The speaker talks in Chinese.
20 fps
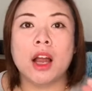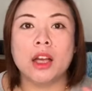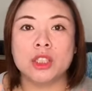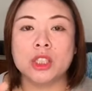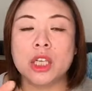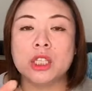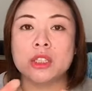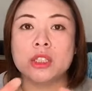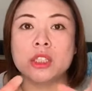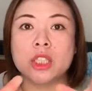
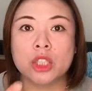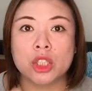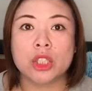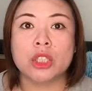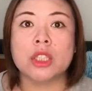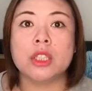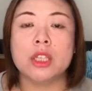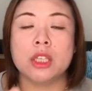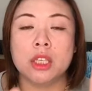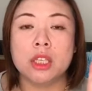这这是
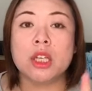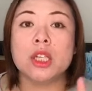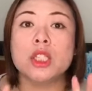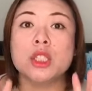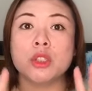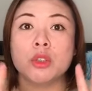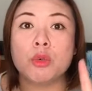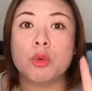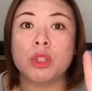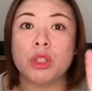一个
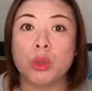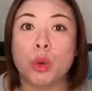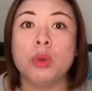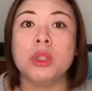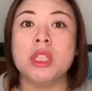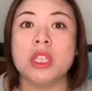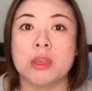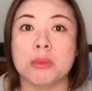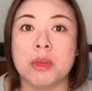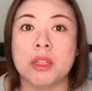是
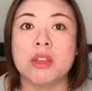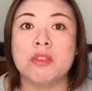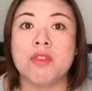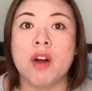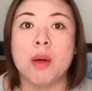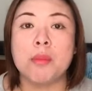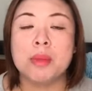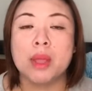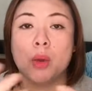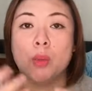从你们的
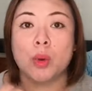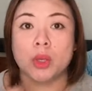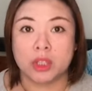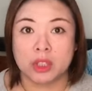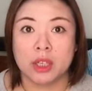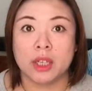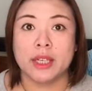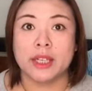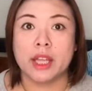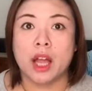方面我
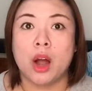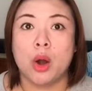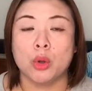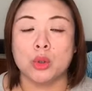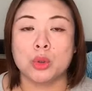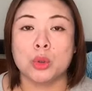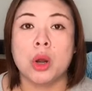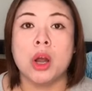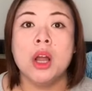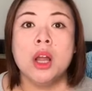得来的好
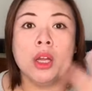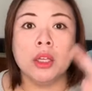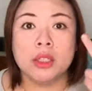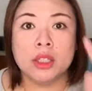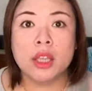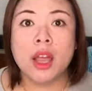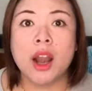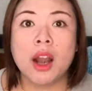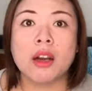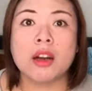处，
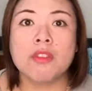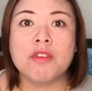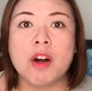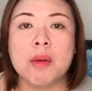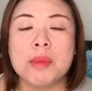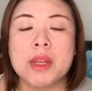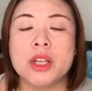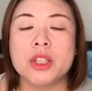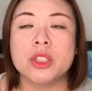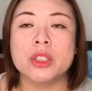第二个
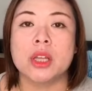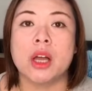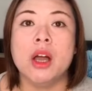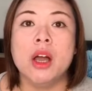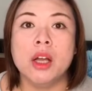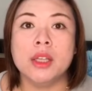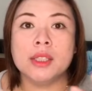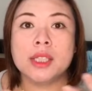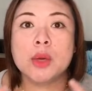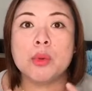方面的是呢，
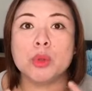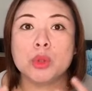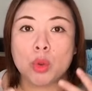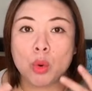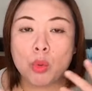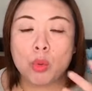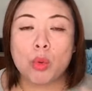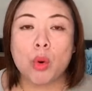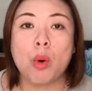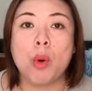在我
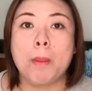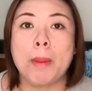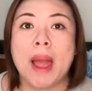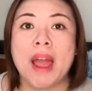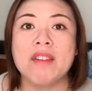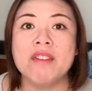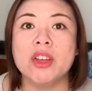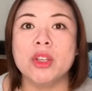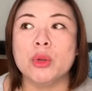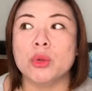通过我
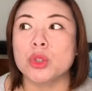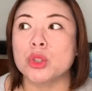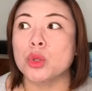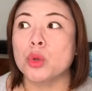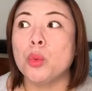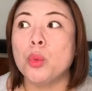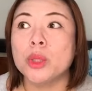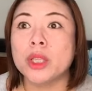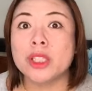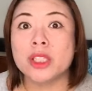拍 v i d e o 的时
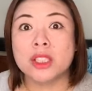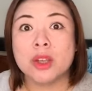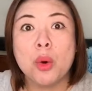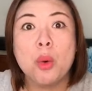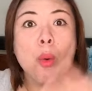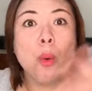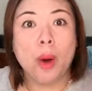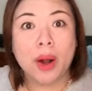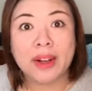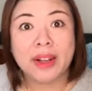候，我的
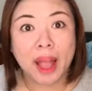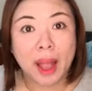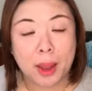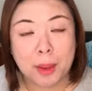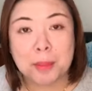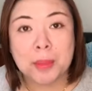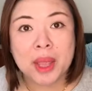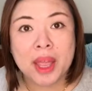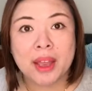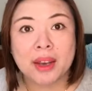生活改
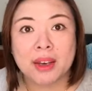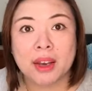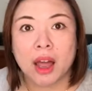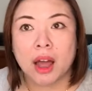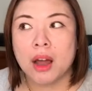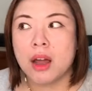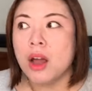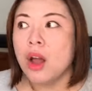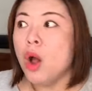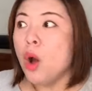变
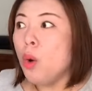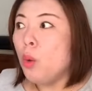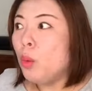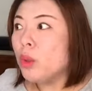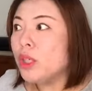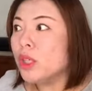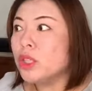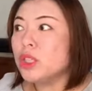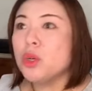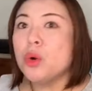了，
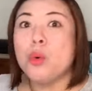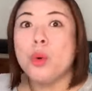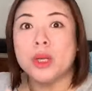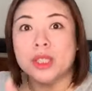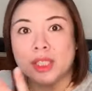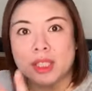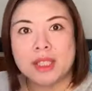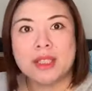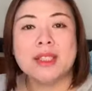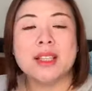我的生活
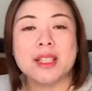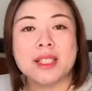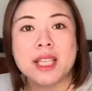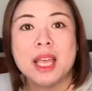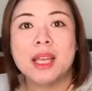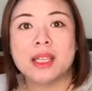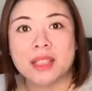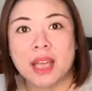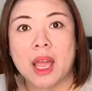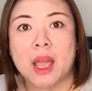真的
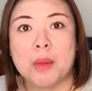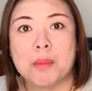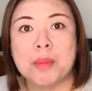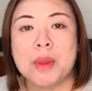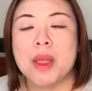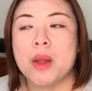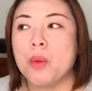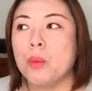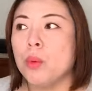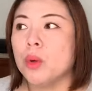在改
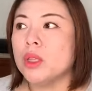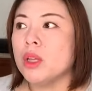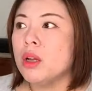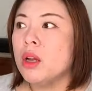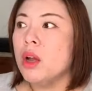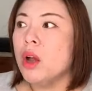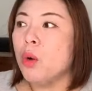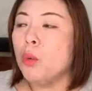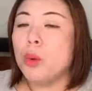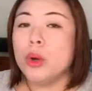变，我的
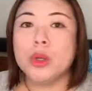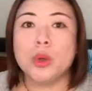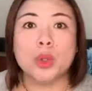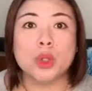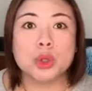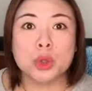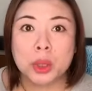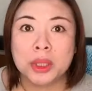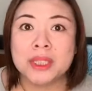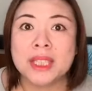我有
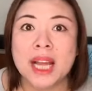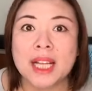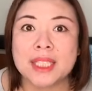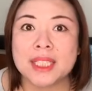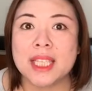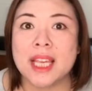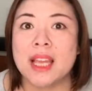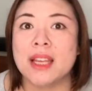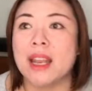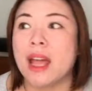存下
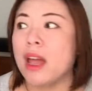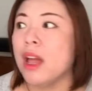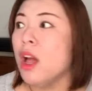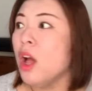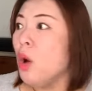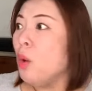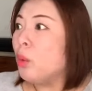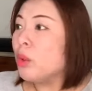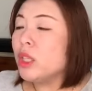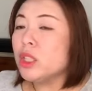钱来，
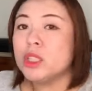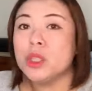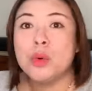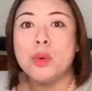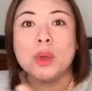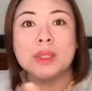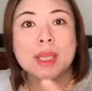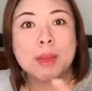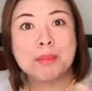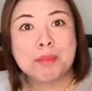我的生
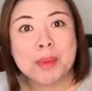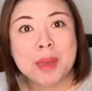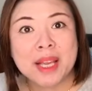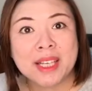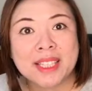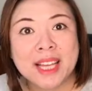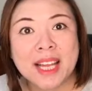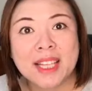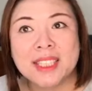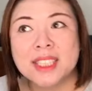活在
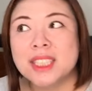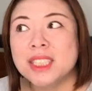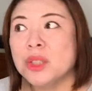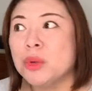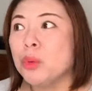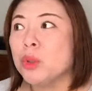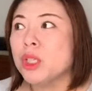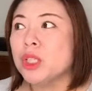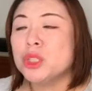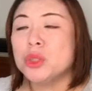变干净，
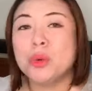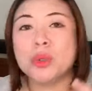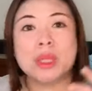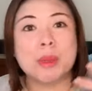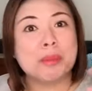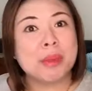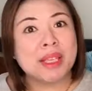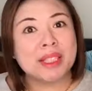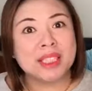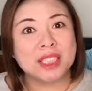我的生活
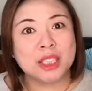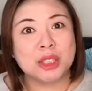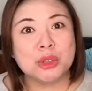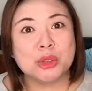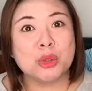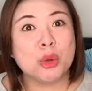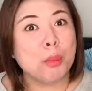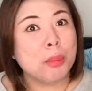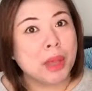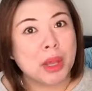在变轻
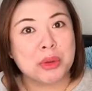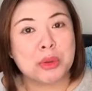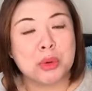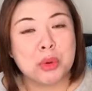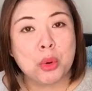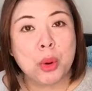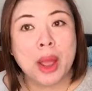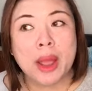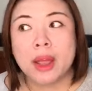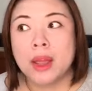松变愉
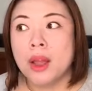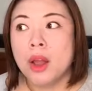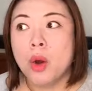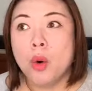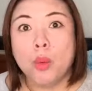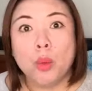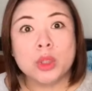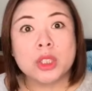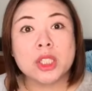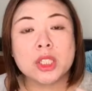快，
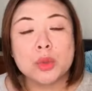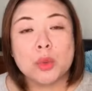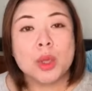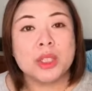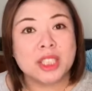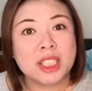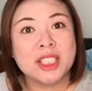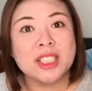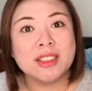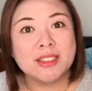我这是我
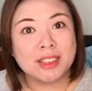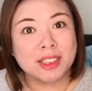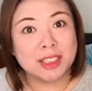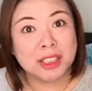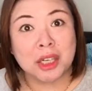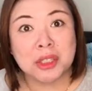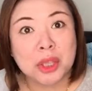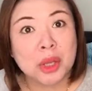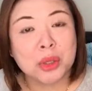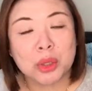真正
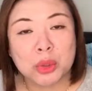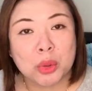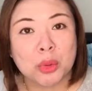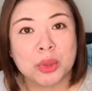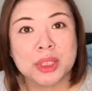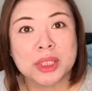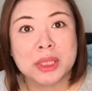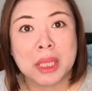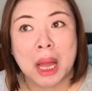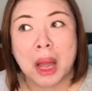得到的东
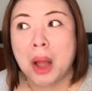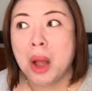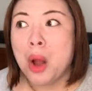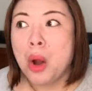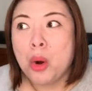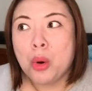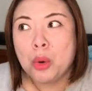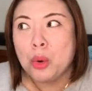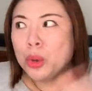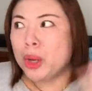西啊。
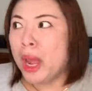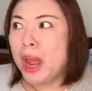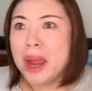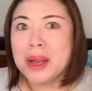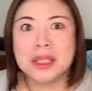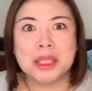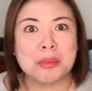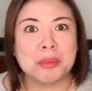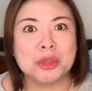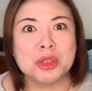Who
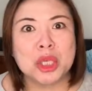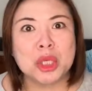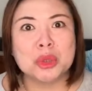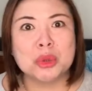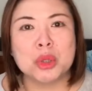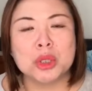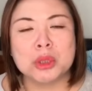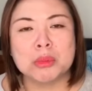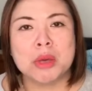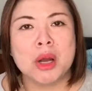care 你们在
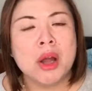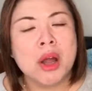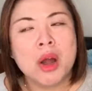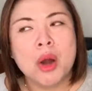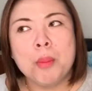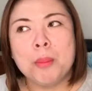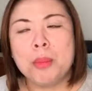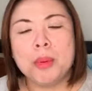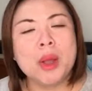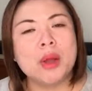说什么？
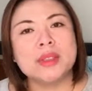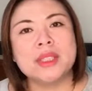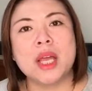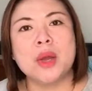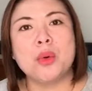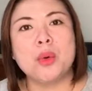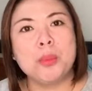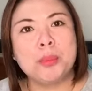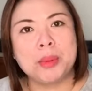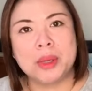不要
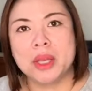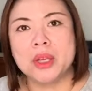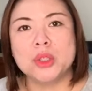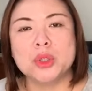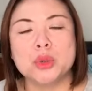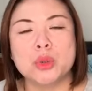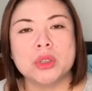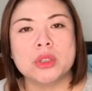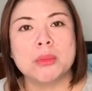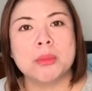在乎别人
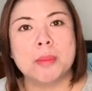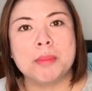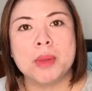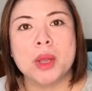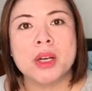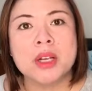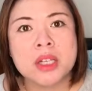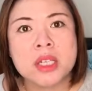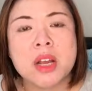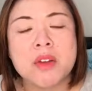说什么，
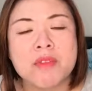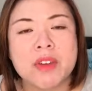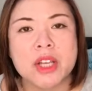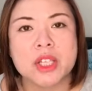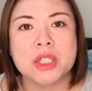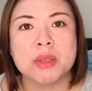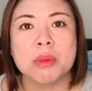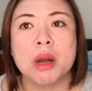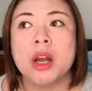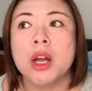别人认为
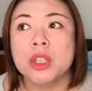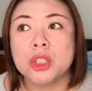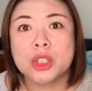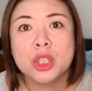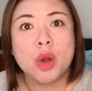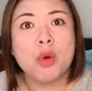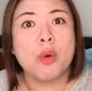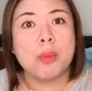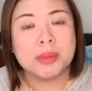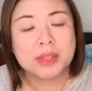什么，只
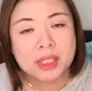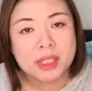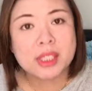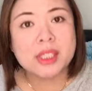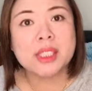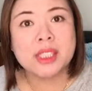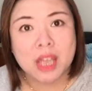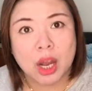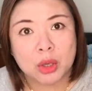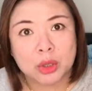要我们自己
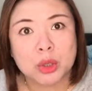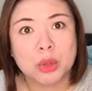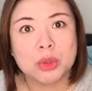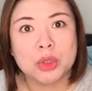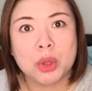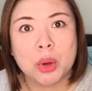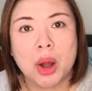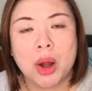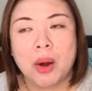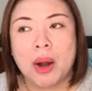享受
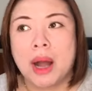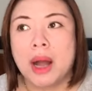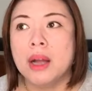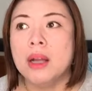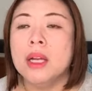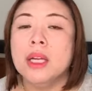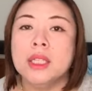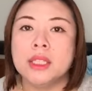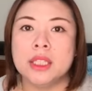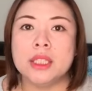就好啊。
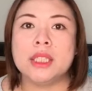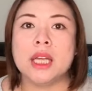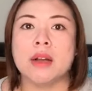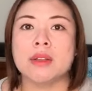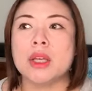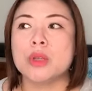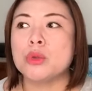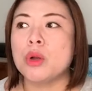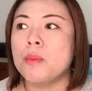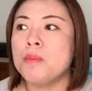你想
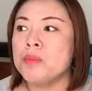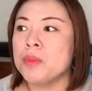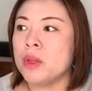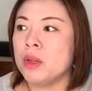他说，